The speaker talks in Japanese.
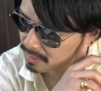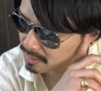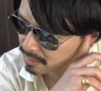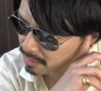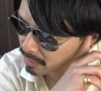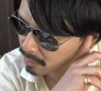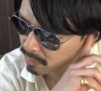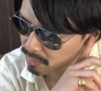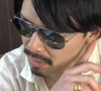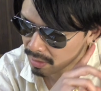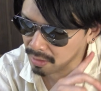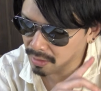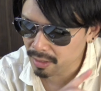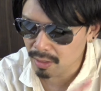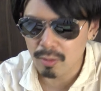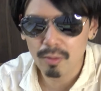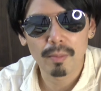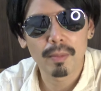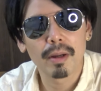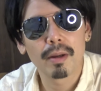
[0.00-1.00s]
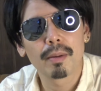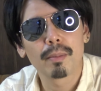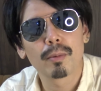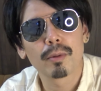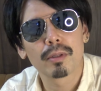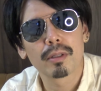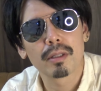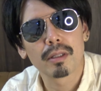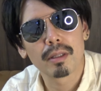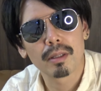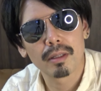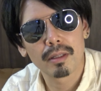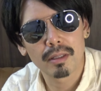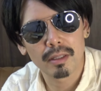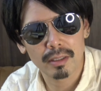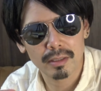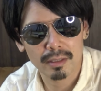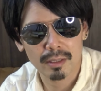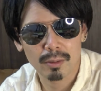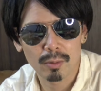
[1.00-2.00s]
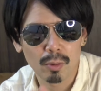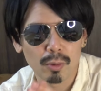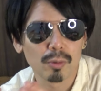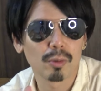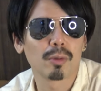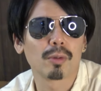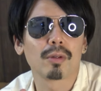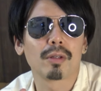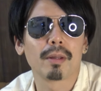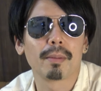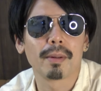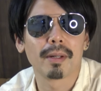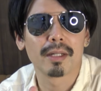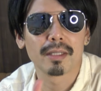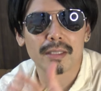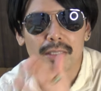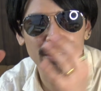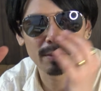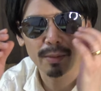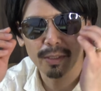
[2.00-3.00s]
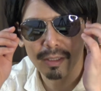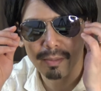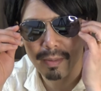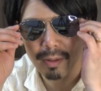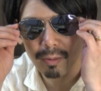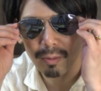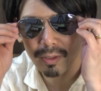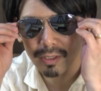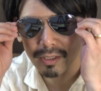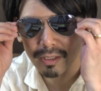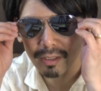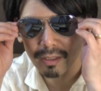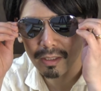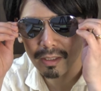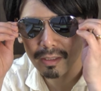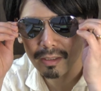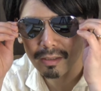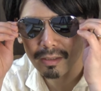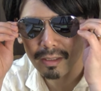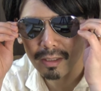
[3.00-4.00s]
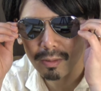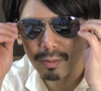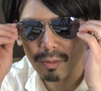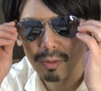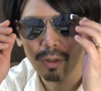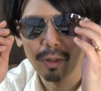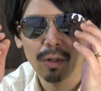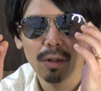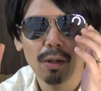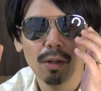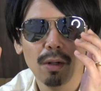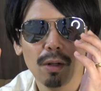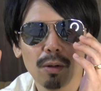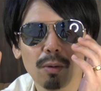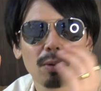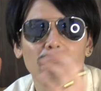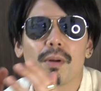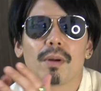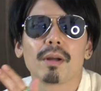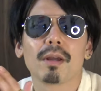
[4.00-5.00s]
なので結構前は持っててなんですけどほとんど手放してしまって今これしかないんですけどこれは